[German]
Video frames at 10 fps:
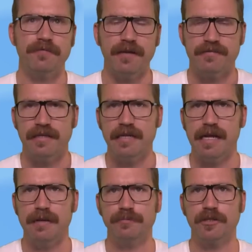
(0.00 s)
was
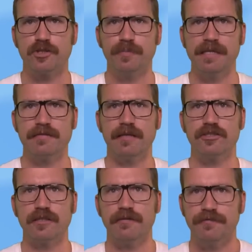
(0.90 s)
innerhalb des Spiels dann
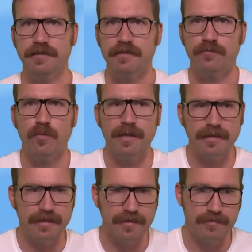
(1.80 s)
stattfindet, wo man
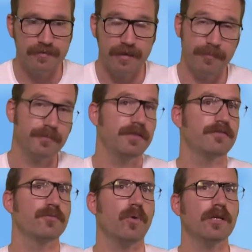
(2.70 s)
dann eben
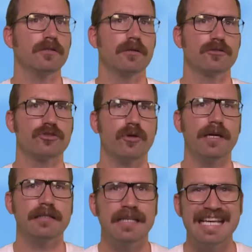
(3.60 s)
diesen Warthog
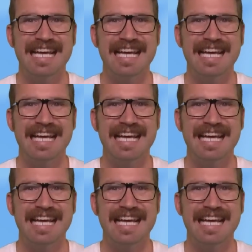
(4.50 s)
steuert.